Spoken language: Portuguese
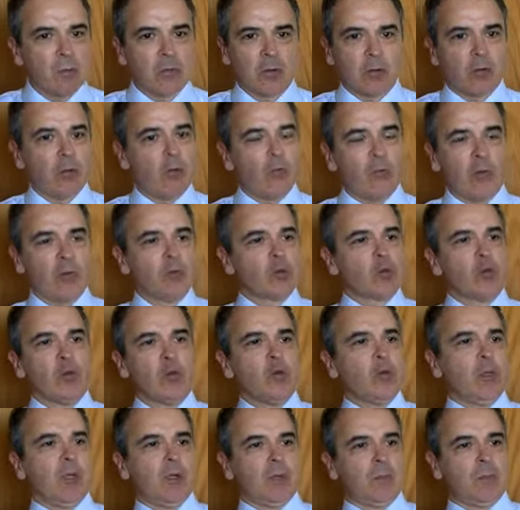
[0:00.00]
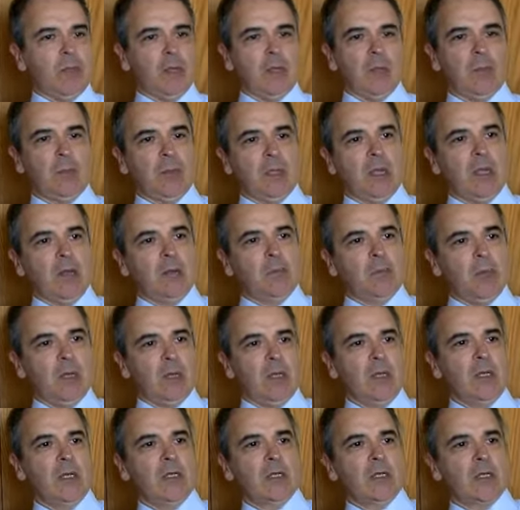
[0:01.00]
porque não fomos o único pequeno
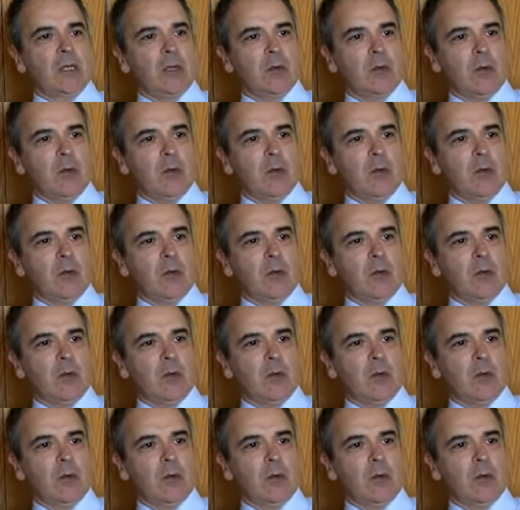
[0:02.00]
país da